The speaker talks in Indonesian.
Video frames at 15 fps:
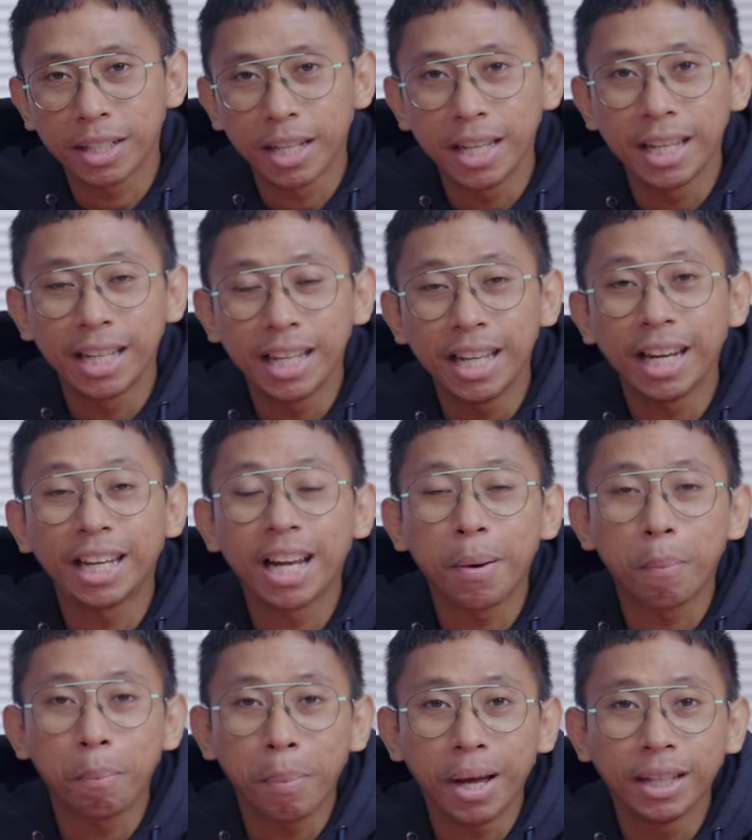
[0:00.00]
Jadi ini
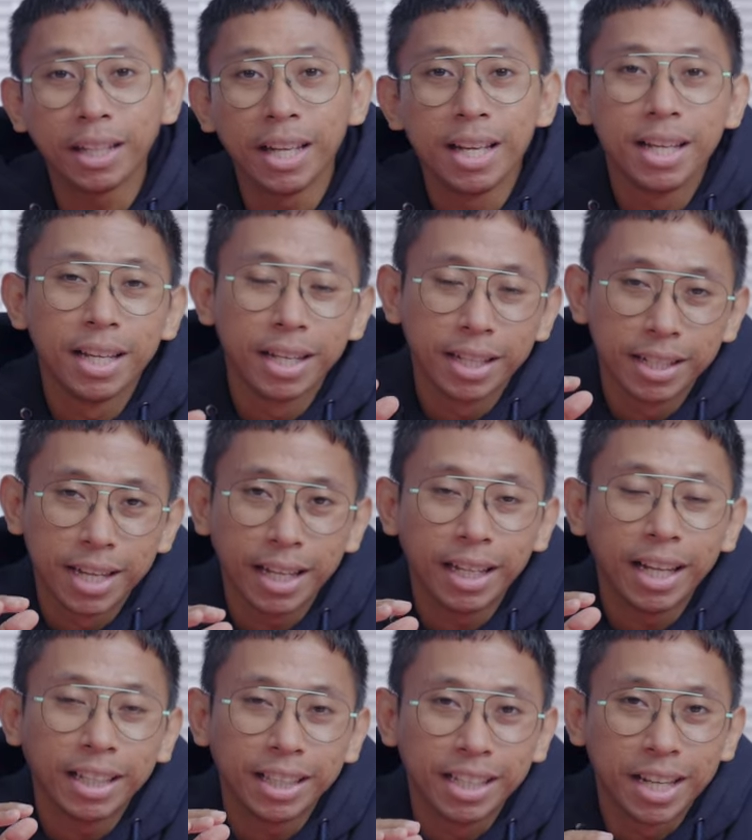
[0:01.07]
64
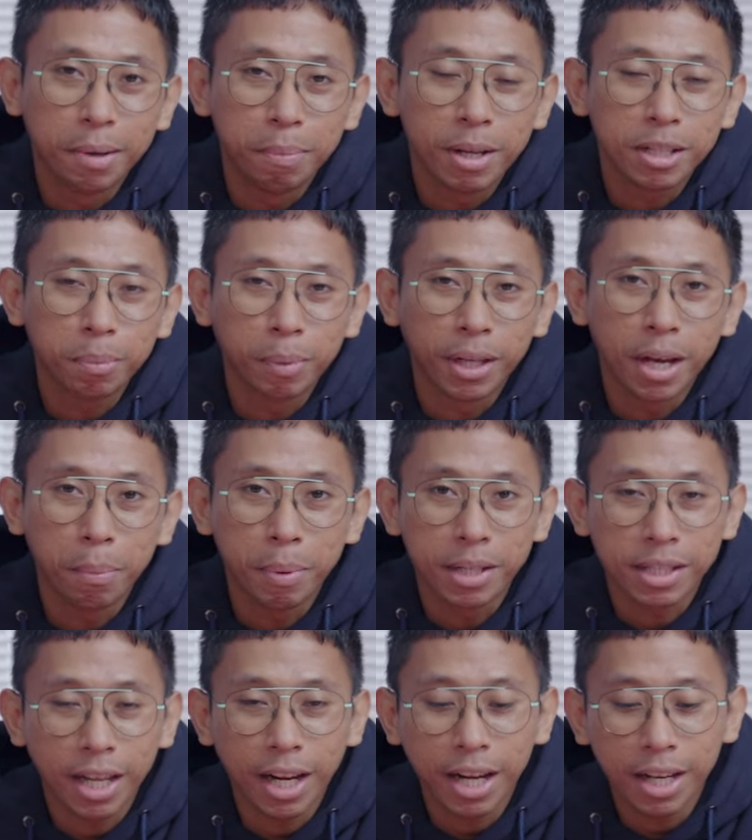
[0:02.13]
dan 13
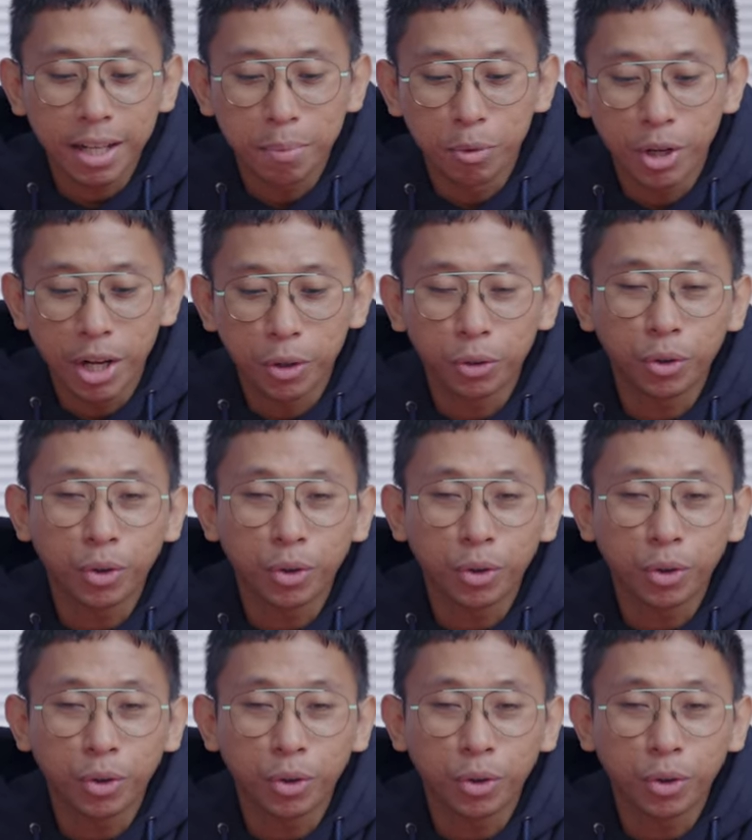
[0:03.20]
megapiksel. Kemudian